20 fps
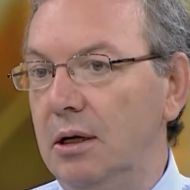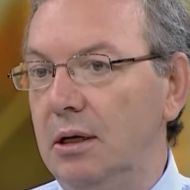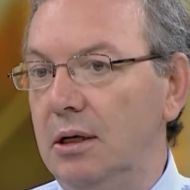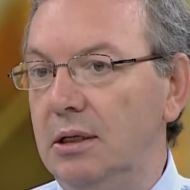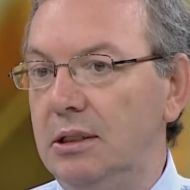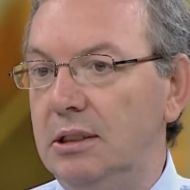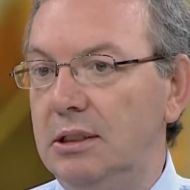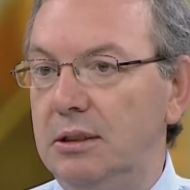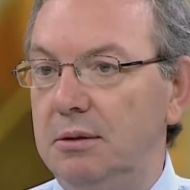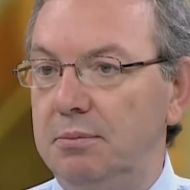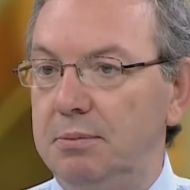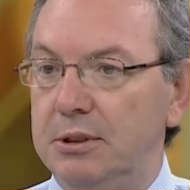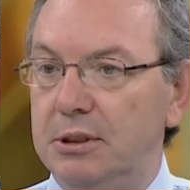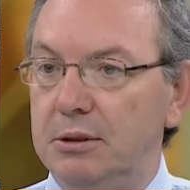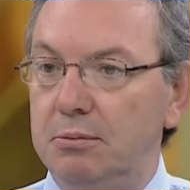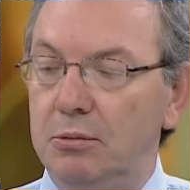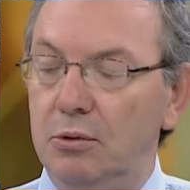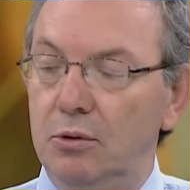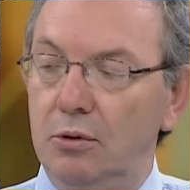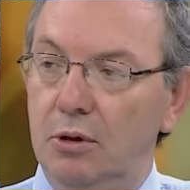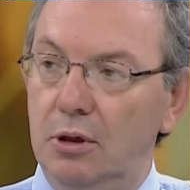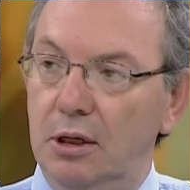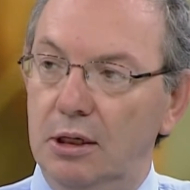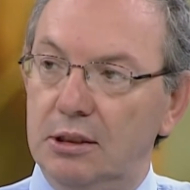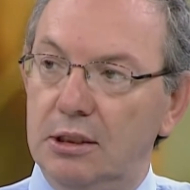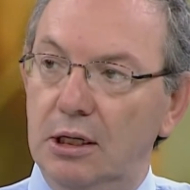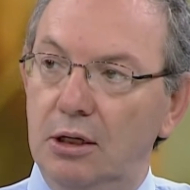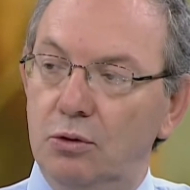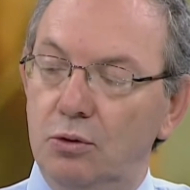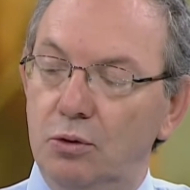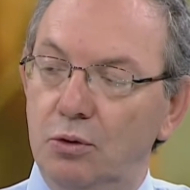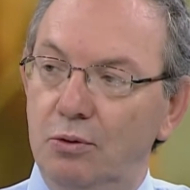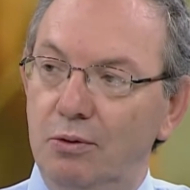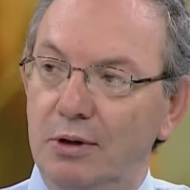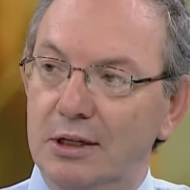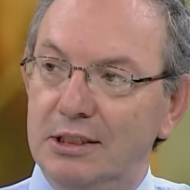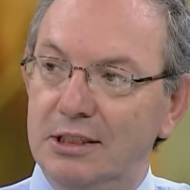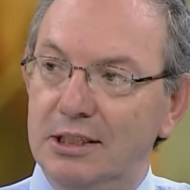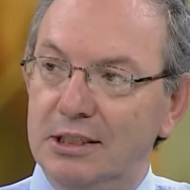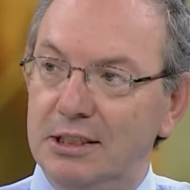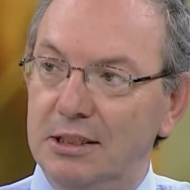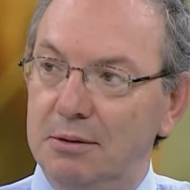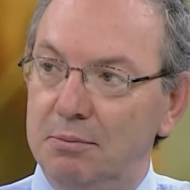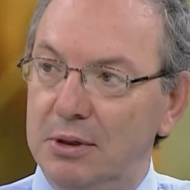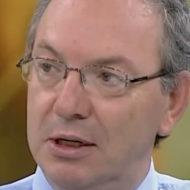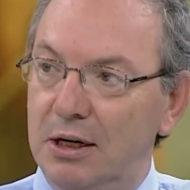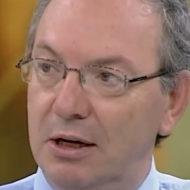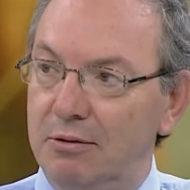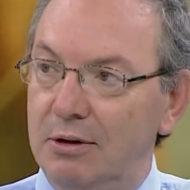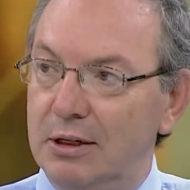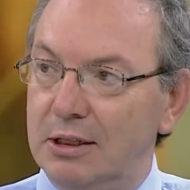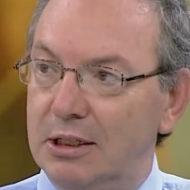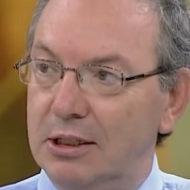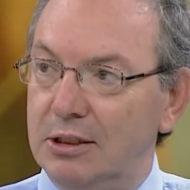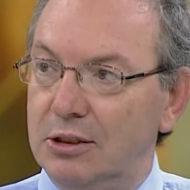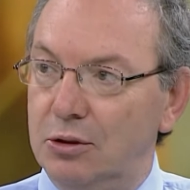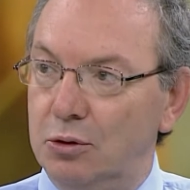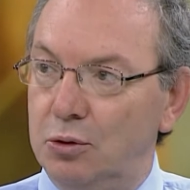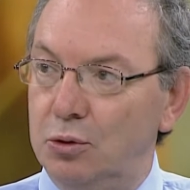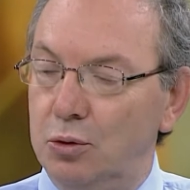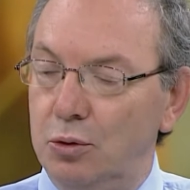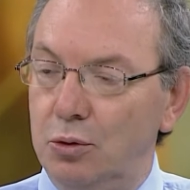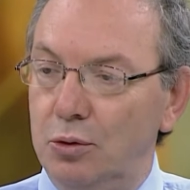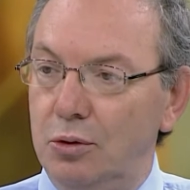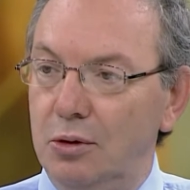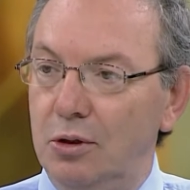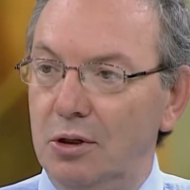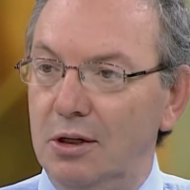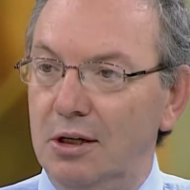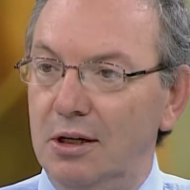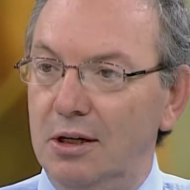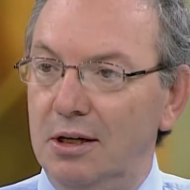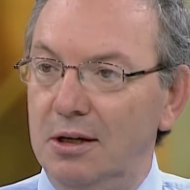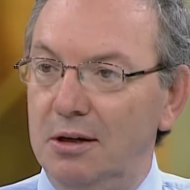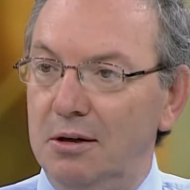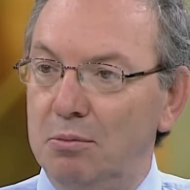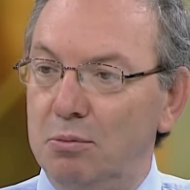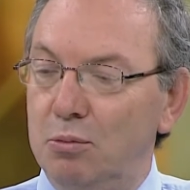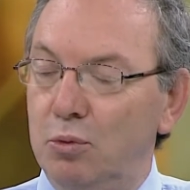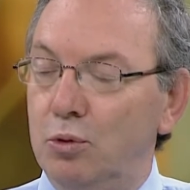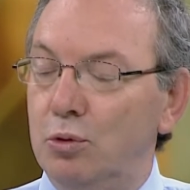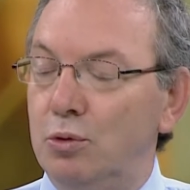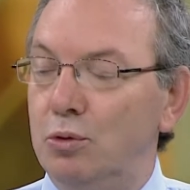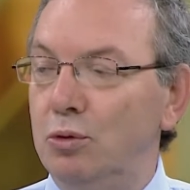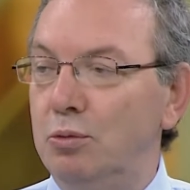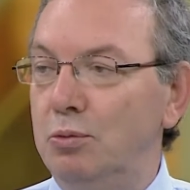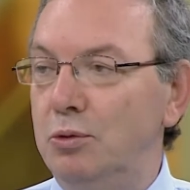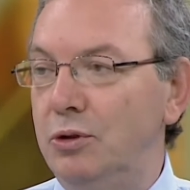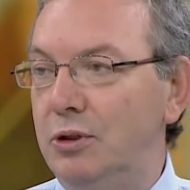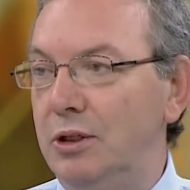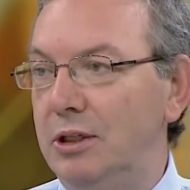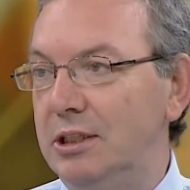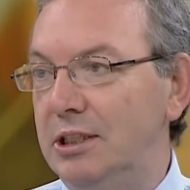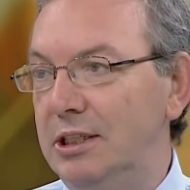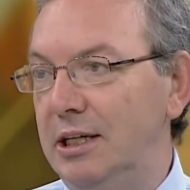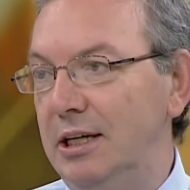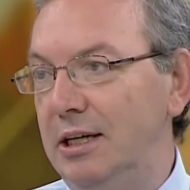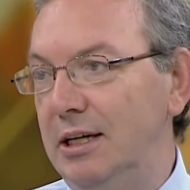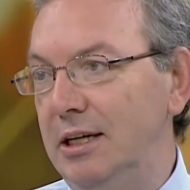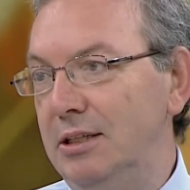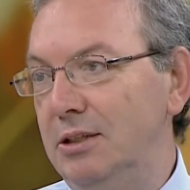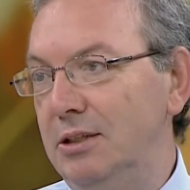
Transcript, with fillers: E, şimdi bizim Esenyurt Üniversitesi'nin bir avantajı şu, bulunduğumuz ilçeyle